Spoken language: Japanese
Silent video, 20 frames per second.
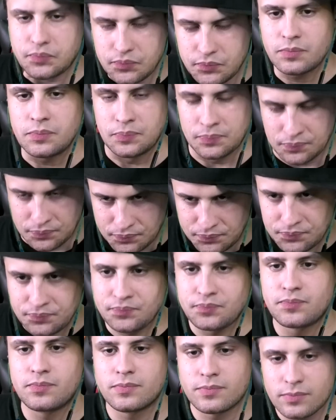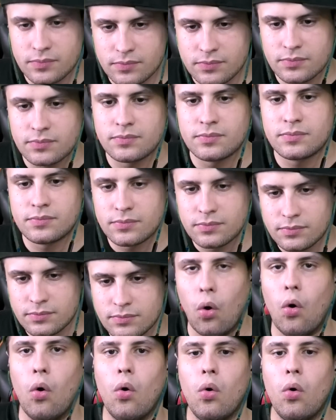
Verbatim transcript: 3セット目にもつれ込めば、カ